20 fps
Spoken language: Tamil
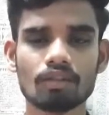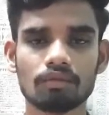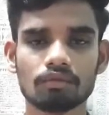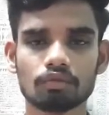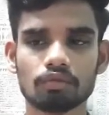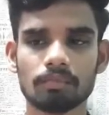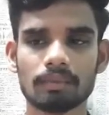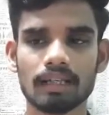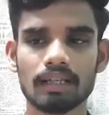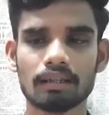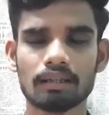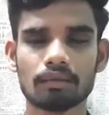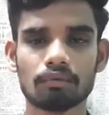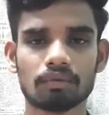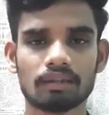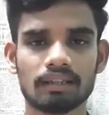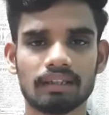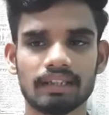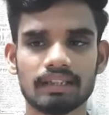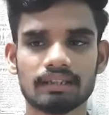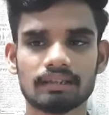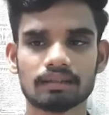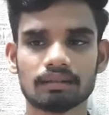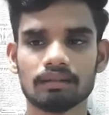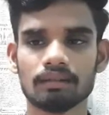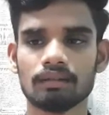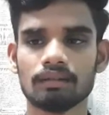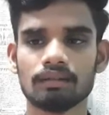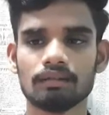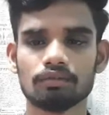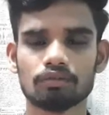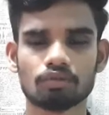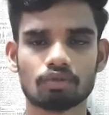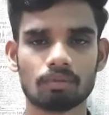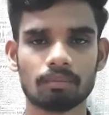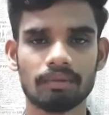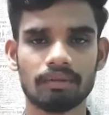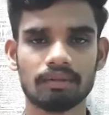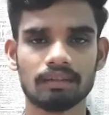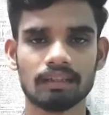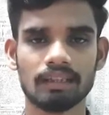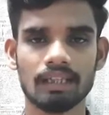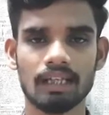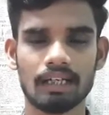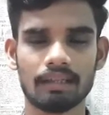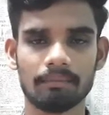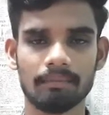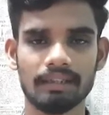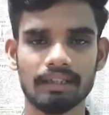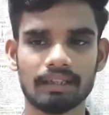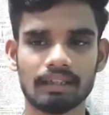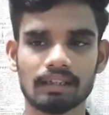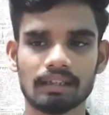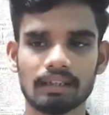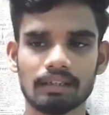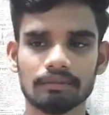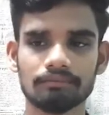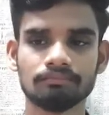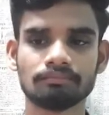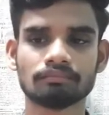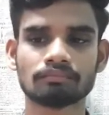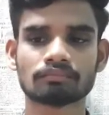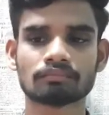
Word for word: சூப்பரான ஒரு டேஸ்ட் ரொம்ப வந்துட்டு அருமையாக இருக்குது